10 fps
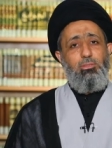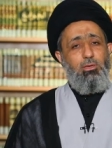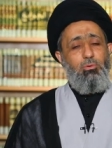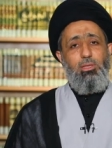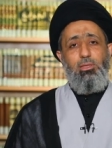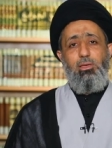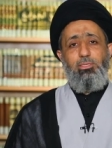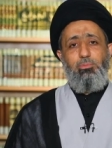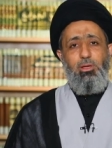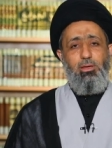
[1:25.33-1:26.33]
تقوى الله
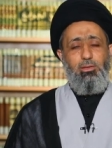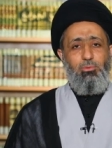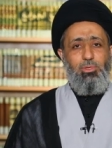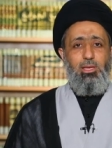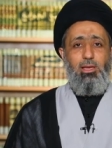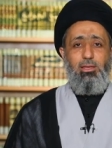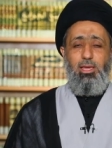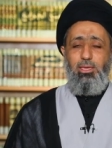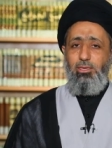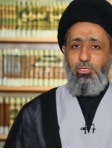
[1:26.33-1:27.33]
سبحانه وتعالى
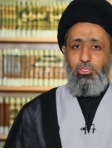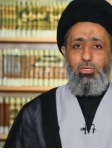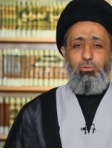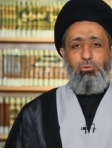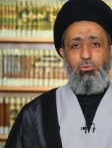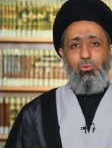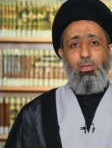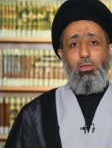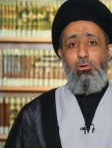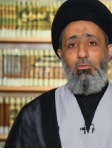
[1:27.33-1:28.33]
أي خشيته
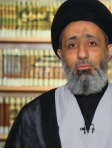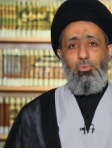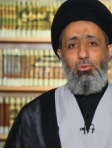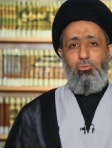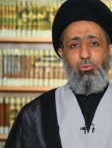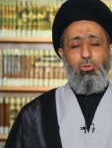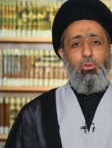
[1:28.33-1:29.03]
والخوف منه